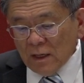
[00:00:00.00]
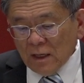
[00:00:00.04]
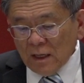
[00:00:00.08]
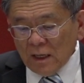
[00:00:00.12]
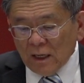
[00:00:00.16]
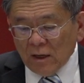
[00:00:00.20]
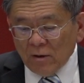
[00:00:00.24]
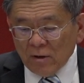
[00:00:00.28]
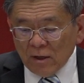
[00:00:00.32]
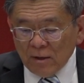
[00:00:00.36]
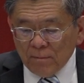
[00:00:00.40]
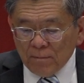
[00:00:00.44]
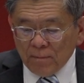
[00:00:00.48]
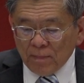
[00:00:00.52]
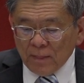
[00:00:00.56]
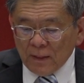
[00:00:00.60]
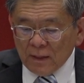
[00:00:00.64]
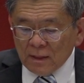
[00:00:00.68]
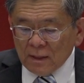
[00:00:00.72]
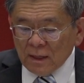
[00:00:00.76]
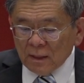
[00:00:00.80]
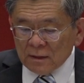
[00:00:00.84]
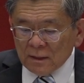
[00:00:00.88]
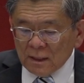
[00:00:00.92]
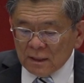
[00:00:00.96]
好了，
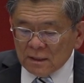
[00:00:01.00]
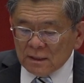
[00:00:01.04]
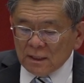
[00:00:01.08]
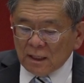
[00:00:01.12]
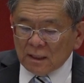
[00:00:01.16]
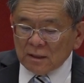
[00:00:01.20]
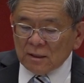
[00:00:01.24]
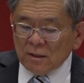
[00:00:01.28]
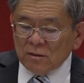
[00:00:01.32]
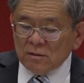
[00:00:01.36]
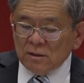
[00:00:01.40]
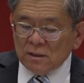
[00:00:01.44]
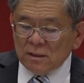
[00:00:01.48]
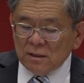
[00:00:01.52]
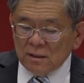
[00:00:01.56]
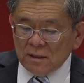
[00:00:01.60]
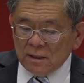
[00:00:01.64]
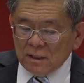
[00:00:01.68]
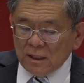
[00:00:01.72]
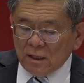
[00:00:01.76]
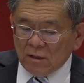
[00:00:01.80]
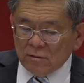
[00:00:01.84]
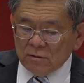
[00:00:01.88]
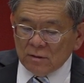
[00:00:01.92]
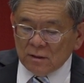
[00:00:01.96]
当他讲到
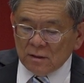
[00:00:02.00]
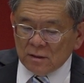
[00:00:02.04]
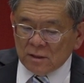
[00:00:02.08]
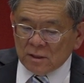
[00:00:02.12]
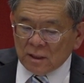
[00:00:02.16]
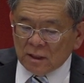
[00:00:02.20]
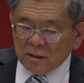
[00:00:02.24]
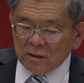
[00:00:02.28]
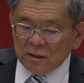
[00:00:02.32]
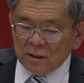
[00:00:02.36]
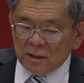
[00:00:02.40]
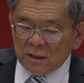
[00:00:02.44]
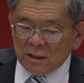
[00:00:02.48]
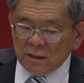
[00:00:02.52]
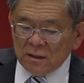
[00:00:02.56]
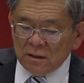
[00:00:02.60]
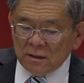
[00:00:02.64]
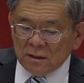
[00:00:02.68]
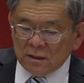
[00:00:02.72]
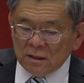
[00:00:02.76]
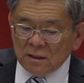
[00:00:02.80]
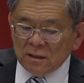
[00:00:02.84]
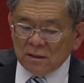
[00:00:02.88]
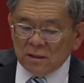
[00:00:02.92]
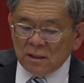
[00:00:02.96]
要澄清
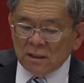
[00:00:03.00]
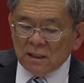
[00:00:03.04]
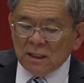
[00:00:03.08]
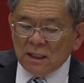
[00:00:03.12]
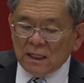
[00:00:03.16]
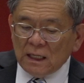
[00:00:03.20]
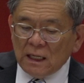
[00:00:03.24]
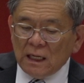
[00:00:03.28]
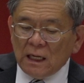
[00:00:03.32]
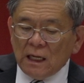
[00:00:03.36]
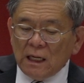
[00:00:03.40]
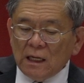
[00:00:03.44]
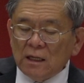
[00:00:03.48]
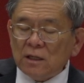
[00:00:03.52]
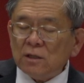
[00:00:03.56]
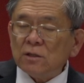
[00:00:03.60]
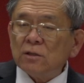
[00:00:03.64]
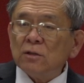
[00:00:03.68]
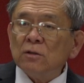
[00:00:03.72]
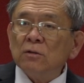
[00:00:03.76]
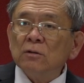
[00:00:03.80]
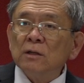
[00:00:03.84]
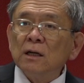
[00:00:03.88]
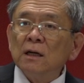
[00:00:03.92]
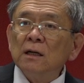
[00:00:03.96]
信心的意义的
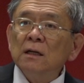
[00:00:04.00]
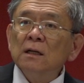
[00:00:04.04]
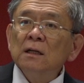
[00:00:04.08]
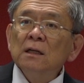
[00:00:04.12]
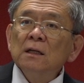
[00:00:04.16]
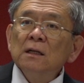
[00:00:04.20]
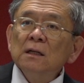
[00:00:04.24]
时候呢，